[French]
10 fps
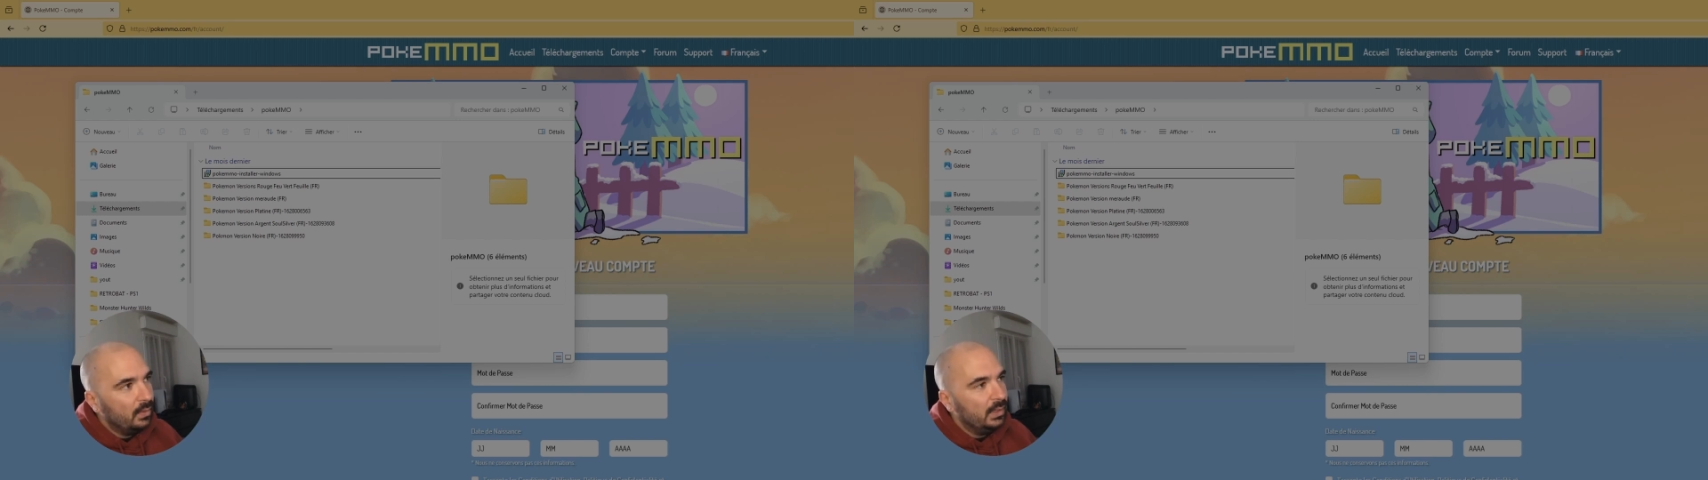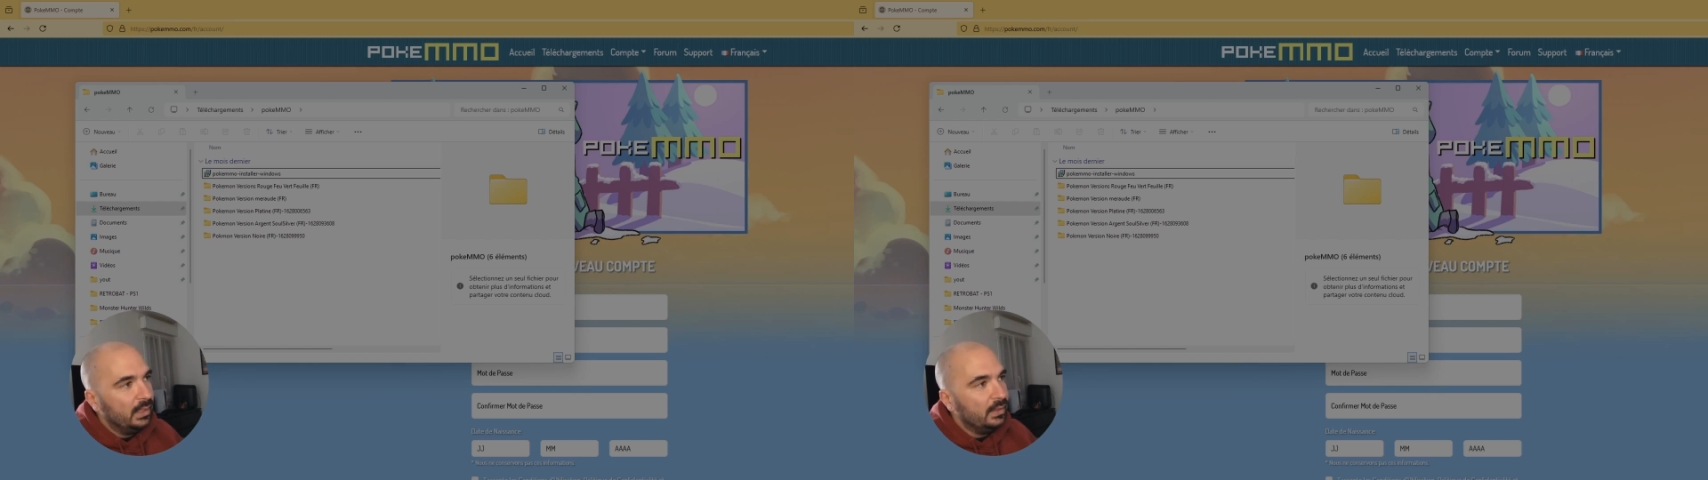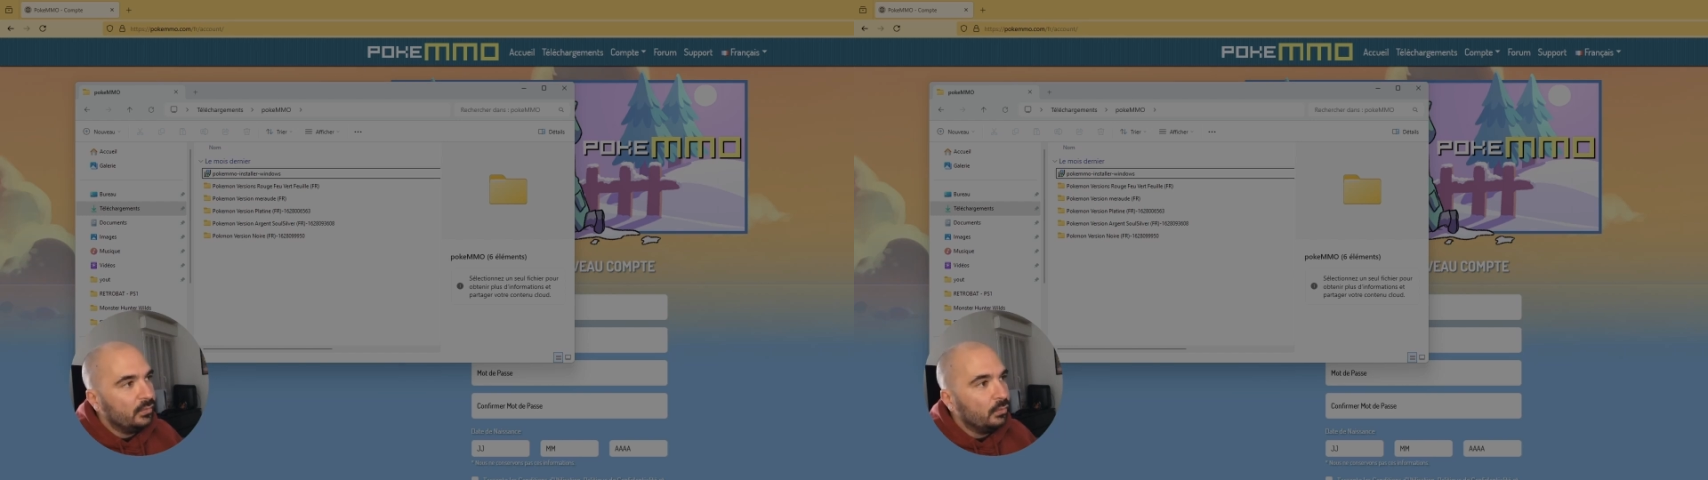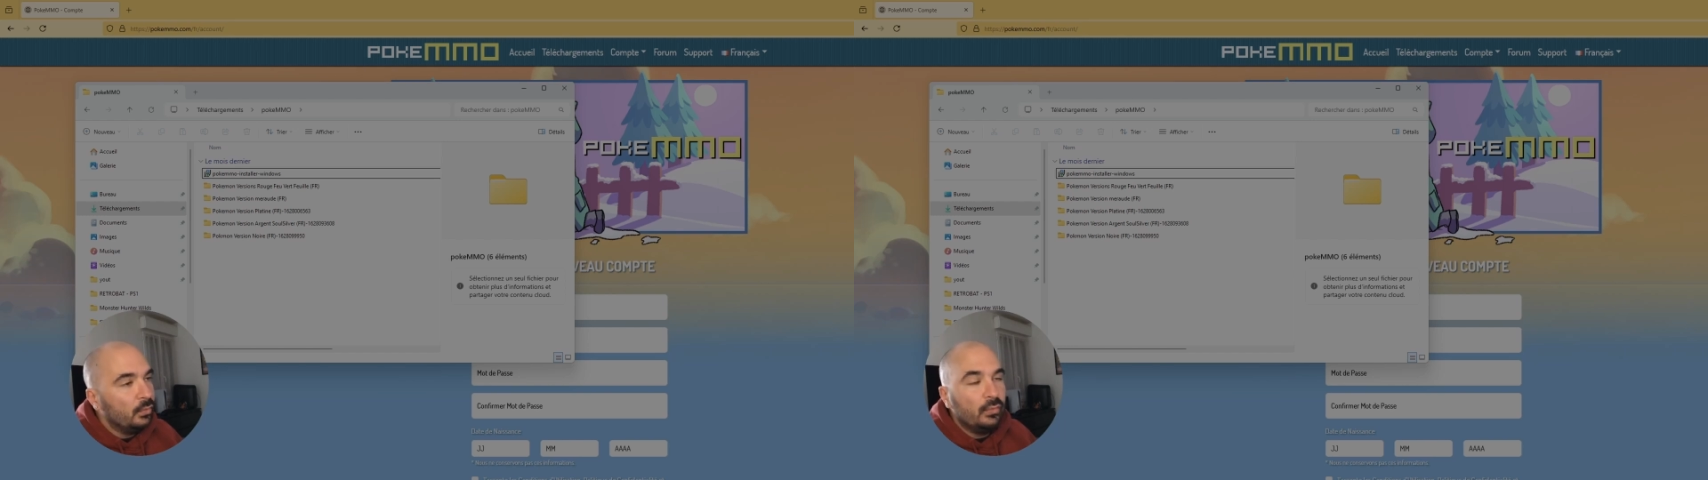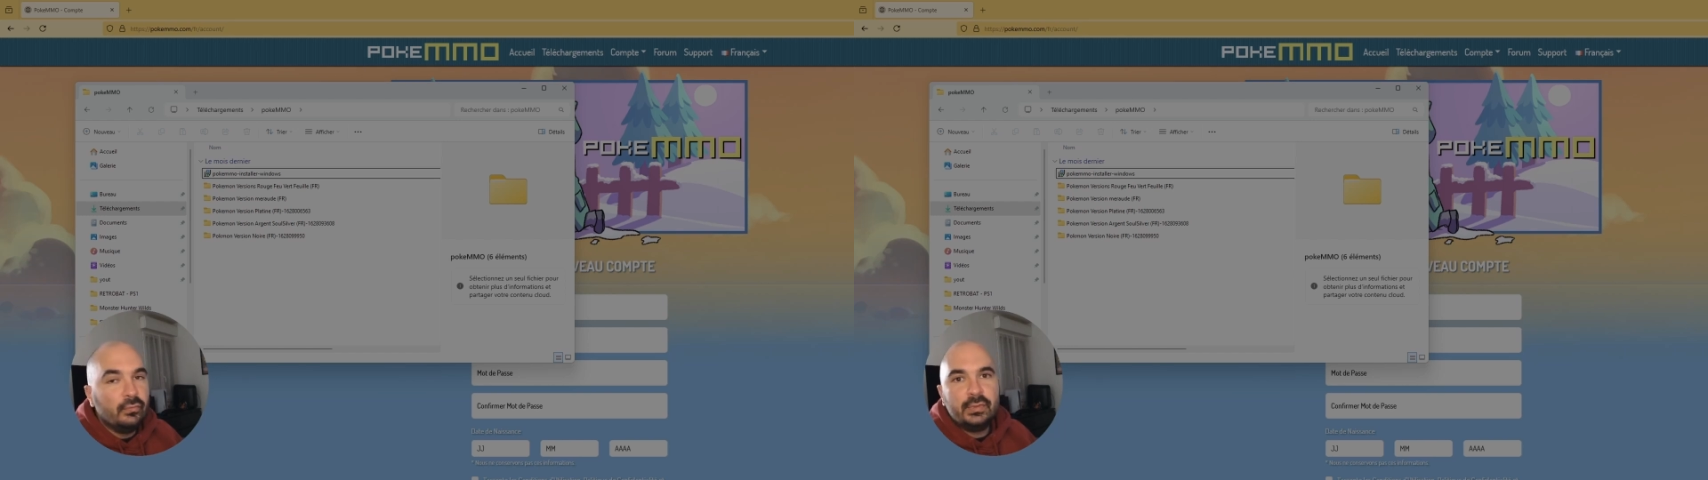les
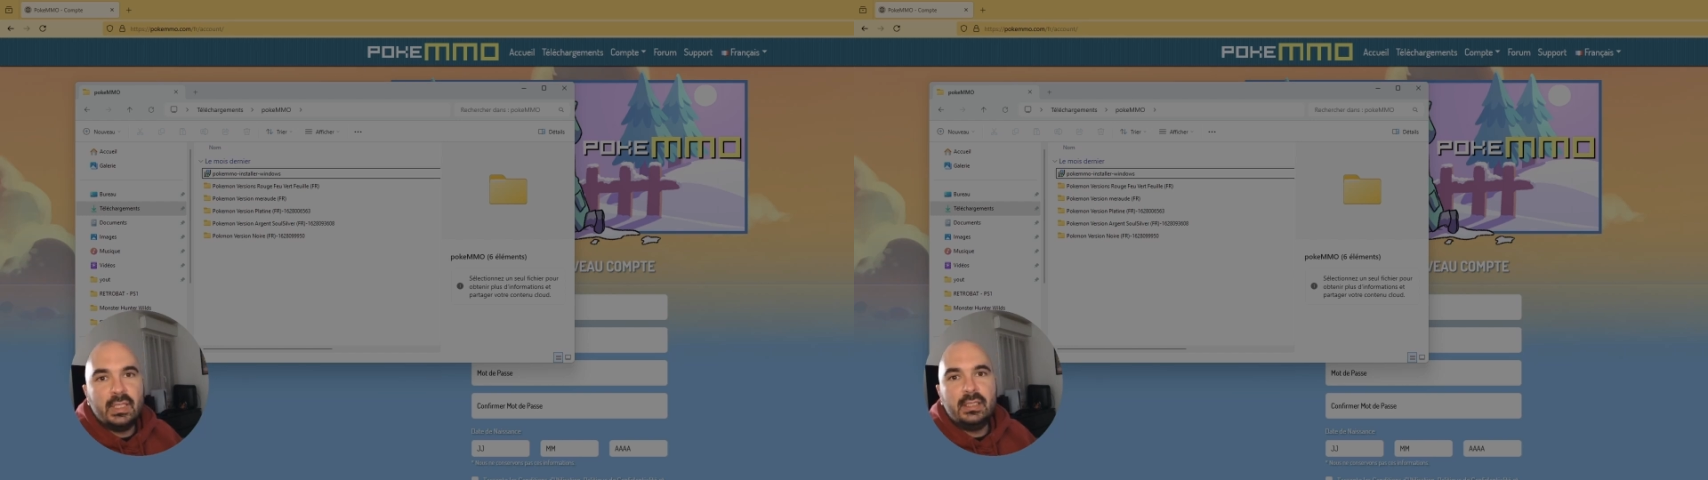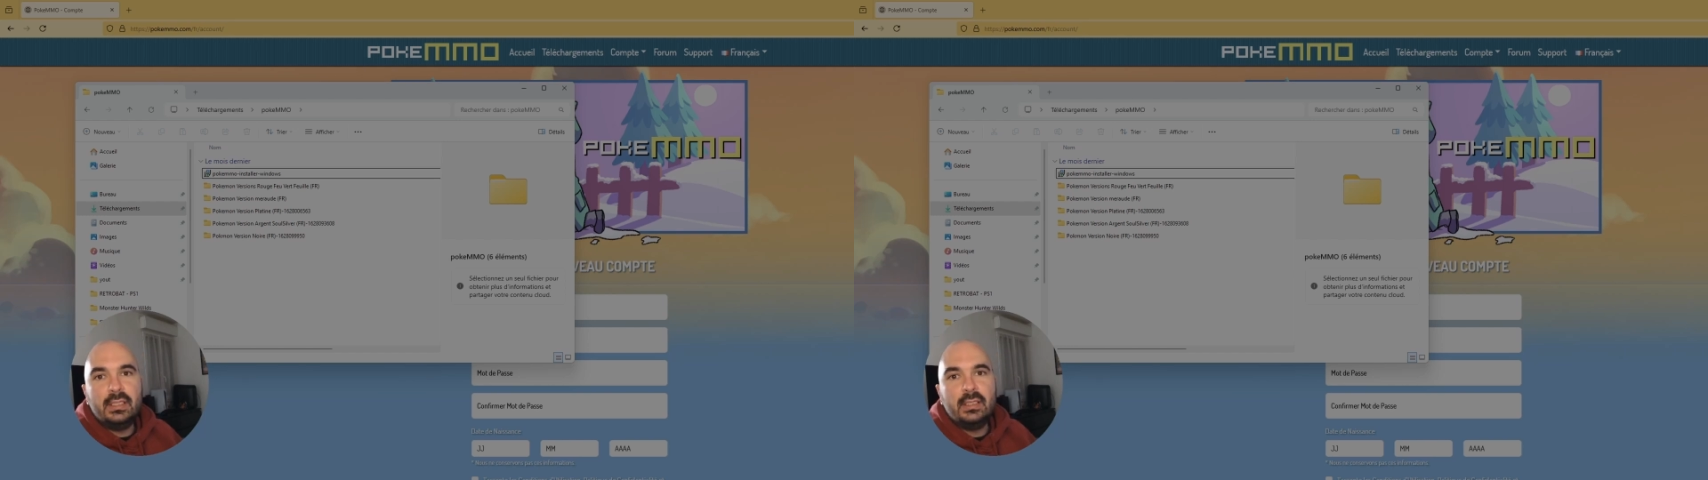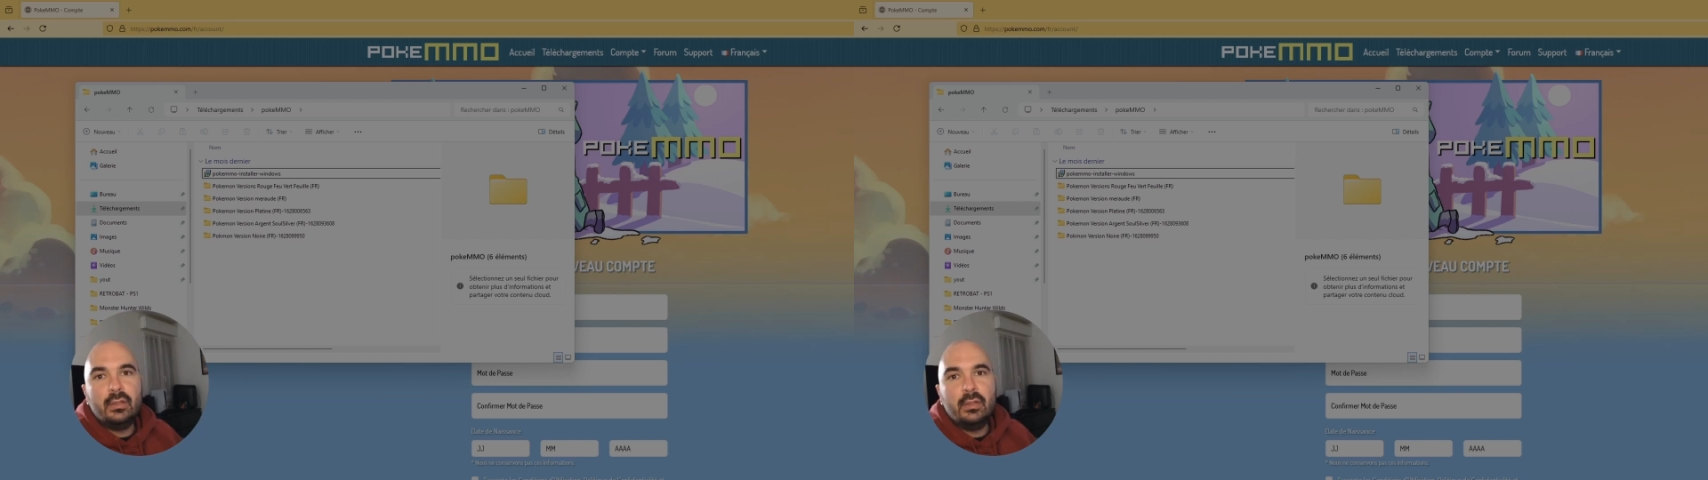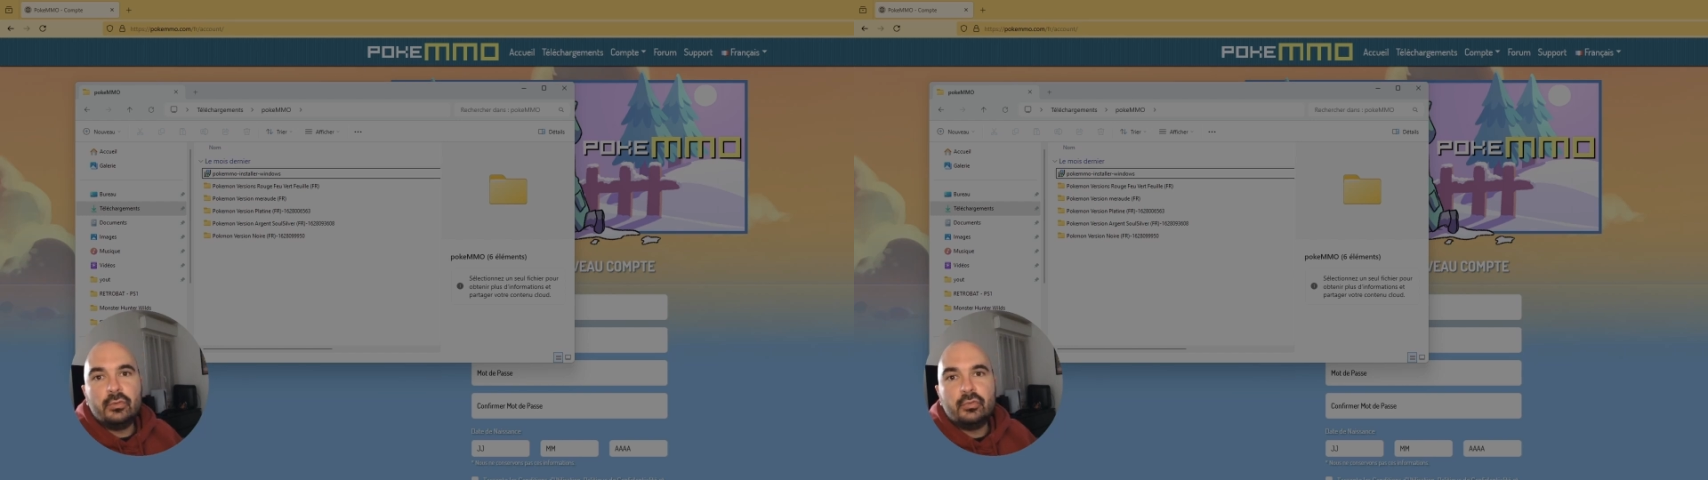ISO, vous allez euh,